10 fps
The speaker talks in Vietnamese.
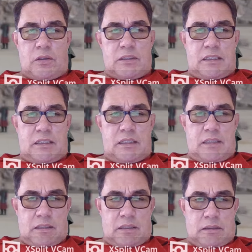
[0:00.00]
gì khác,
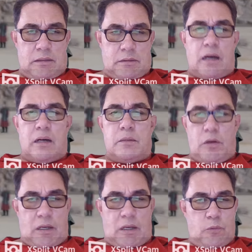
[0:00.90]
ta ôm
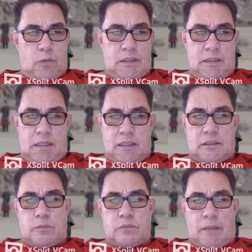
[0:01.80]
mối hận quỷ đế ở
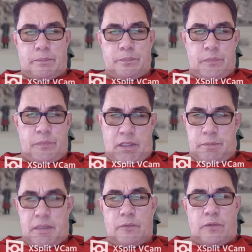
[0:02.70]
trong tâm nhưng
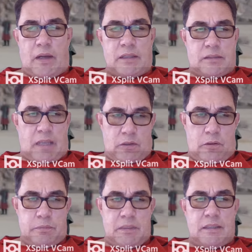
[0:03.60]
vẫn phải thành
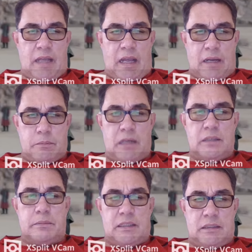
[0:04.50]
hôn với nàng bởi
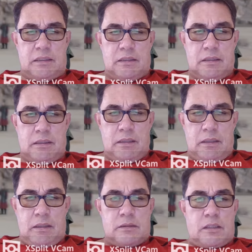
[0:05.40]
vì
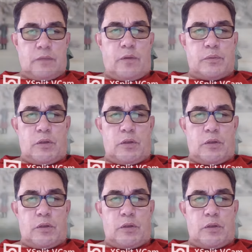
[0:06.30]
Tinh Phong Vũ